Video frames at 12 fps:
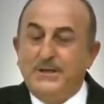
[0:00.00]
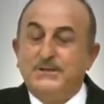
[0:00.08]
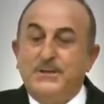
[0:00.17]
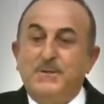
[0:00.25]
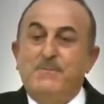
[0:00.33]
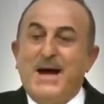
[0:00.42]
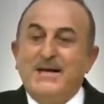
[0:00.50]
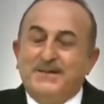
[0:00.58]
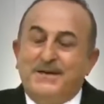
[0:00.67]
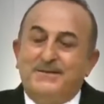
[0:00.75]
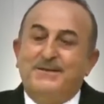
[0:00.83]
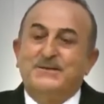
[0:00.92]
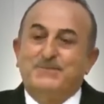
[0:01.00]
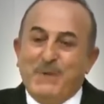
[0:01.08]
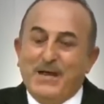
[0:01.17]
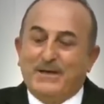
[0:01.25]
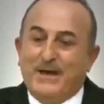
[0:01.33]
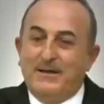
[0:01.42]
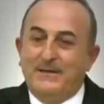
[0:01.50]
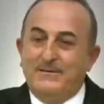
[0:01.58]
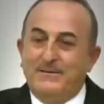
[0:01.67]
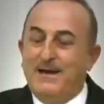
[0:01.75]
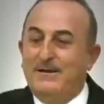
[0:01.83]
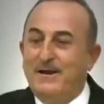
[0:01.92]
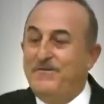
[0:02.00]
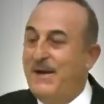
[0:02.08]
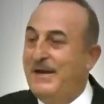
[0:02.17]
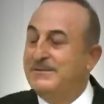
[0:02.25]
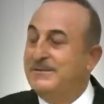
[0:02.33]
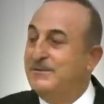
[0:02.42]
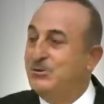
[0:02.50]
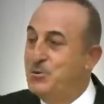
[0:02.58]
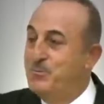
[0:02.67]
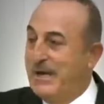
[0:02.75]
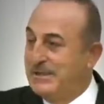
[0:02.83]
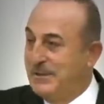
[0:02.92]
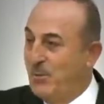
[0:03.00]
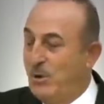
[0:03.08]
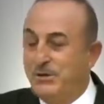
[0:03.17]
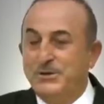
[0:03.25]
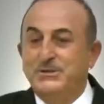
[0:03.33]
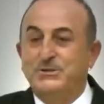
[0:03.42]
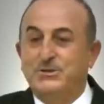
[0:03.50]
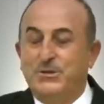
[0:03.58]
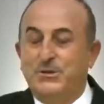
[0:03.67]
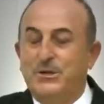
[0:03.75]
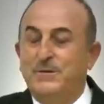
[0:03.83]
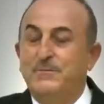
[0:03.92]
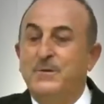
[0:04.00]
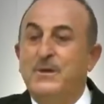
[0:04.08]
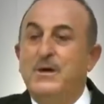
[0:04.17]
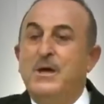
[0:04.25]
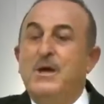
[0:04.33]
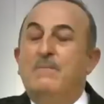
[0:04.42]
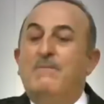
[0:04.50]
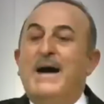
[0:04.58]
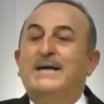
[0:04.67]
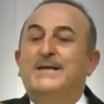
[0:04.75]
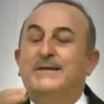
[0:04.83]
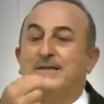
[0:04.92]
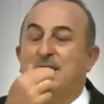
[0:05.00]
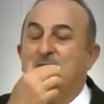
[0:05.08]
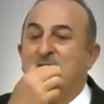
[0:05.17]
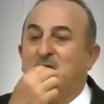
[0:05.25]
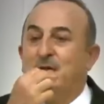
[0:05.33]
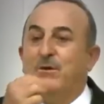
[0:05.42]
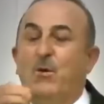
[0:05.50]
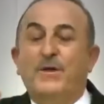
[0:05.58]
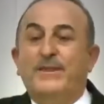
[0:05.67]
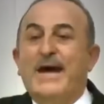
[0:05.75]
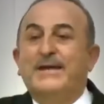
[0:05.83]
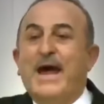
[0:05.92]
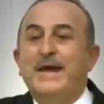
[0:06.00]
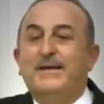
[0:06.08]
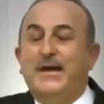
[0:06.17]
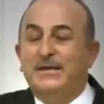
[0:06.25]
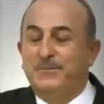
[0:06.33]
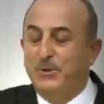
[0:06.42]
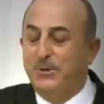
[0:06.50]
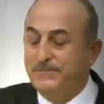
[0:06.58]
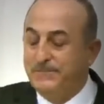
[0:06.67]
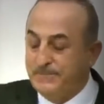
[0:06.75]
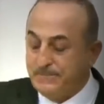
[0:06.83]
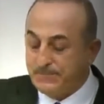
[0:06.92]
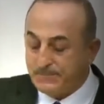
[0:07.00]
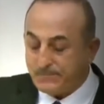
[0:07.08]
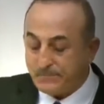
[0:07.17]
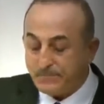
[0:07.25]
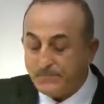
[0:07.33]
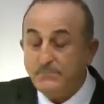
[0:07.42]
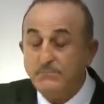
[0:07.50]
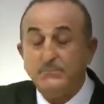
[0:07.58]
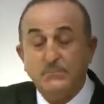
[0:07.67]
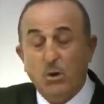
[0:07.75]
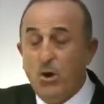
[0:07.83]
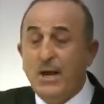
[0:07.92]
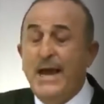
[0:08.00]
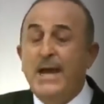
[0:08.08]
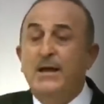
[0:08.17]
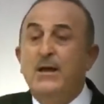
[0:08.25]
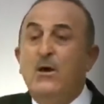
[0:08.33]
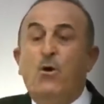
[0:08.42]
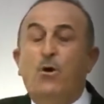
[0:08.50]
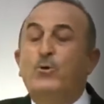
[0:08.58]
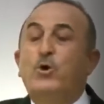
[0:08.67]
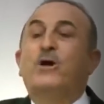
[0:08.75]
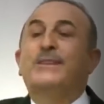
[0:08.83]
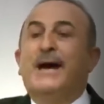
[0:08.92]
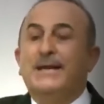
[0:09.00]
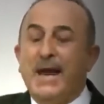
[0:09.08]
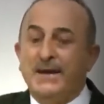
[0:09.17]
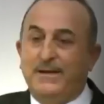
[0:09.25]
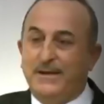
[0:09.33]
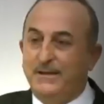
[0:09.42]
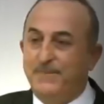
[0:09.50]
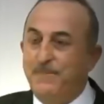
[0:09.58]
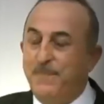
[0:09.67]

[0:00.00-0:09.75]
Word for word: Şimdi bahsettiğiniz belge, yani referansınız Rum kesimi olduğu için söylüyorum. Bahsettiğiniz, onlar yayınladı bunu. Öyle, bunu onlar yayınladı.